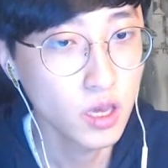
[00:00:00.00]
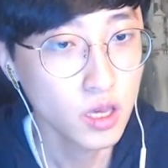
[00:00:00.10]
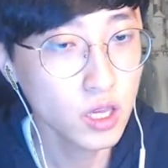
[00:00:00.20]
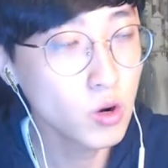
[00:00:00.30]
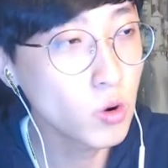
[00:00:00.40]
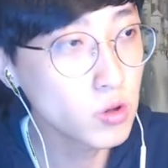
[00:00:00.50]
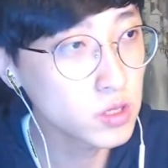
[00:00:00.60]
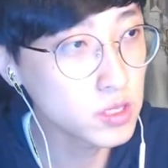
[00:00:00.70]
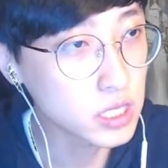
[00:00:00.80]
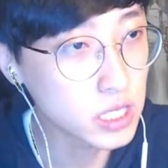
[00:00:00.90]
이런
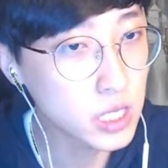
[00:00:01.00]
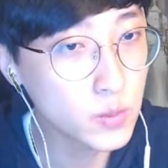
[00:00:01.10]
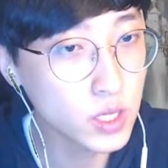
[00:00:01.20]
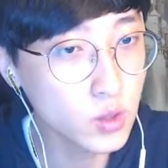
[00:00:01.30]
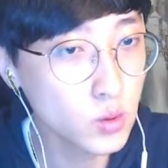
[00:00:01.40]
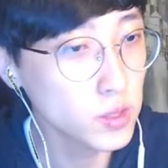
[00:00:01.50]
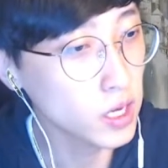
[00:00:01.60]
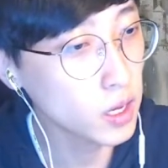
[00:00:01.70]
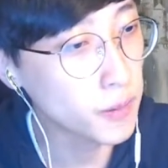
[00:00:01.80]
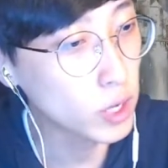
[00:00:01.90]
거는 임의로
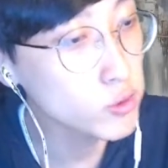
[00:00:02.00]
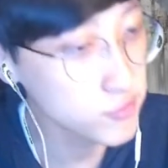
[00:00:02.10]
내가 바꿀 수가